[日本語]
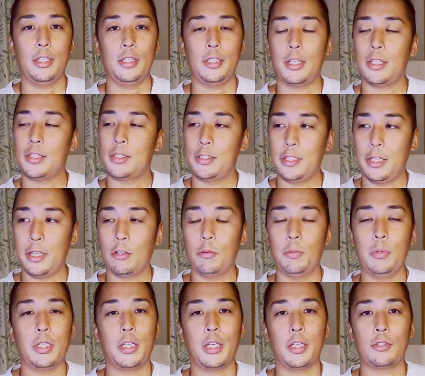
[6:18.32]
いてですね
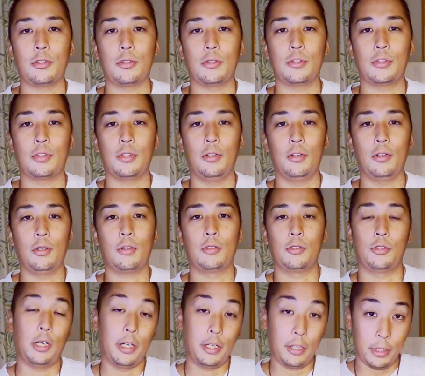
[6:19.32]
コミュニケーション
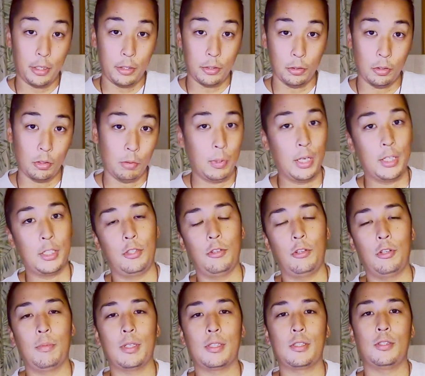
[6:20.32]
を、どんどん回して
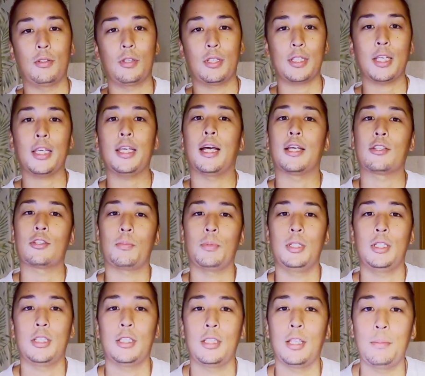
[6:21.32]
おりますのでぜひ遊
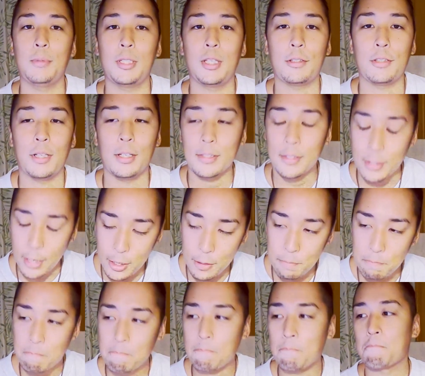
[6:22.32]
びに来てみてくださ
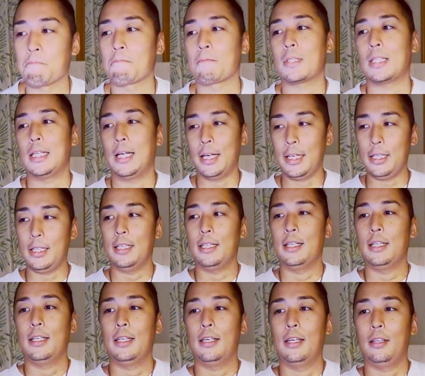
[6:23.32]
い。はい
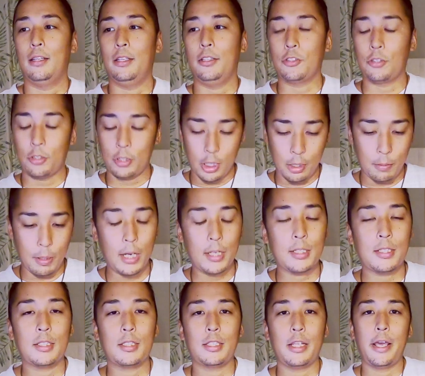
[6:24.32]
以上になり
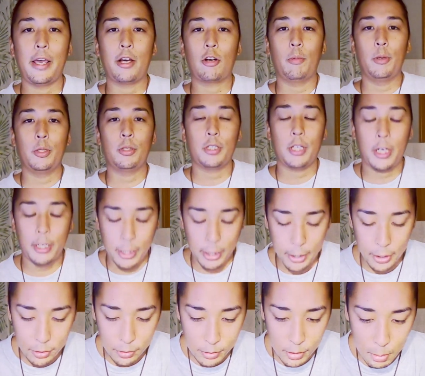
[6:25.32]
ます、えー、コメントいただきあ
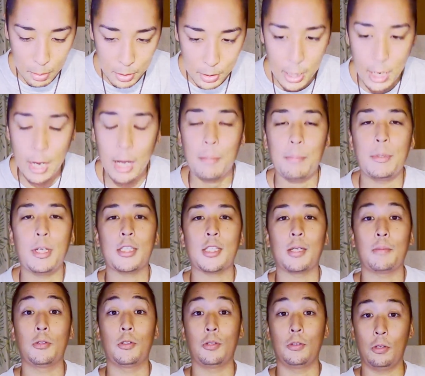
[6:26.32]
りがとうございました皆
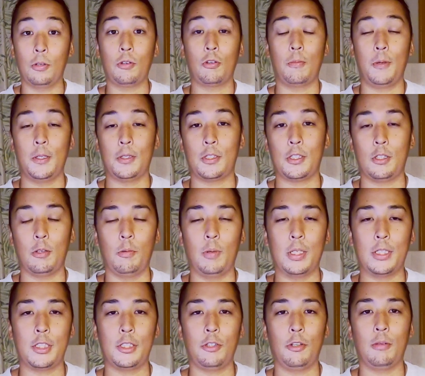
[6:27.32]
さんもどんどんコメントしてお
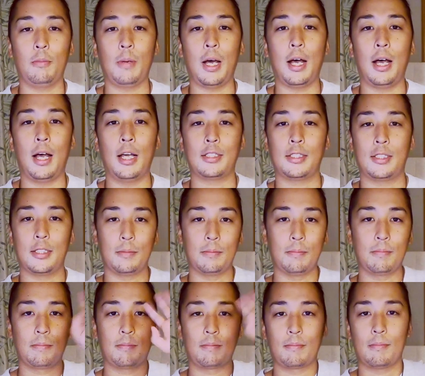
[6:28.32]
待ちしております
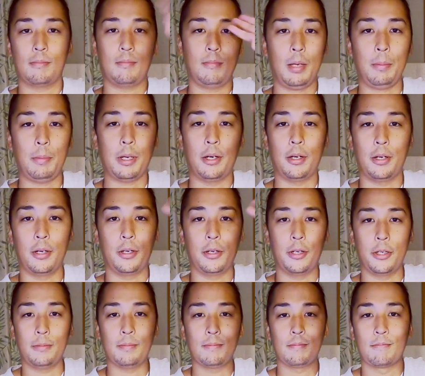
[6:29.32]

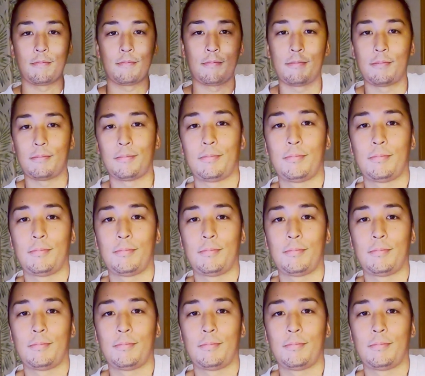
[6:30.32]
バイバーイ